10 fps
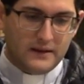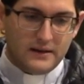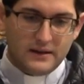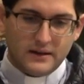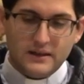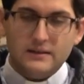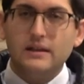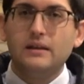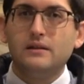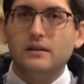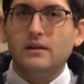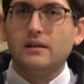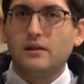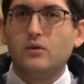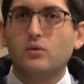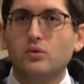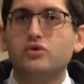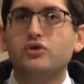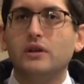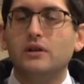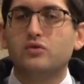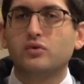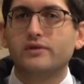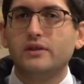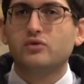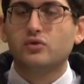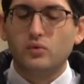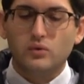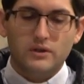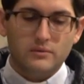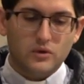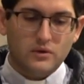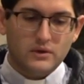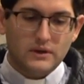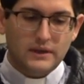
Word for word: eh, che tende e riconosce il suo senso ultimo,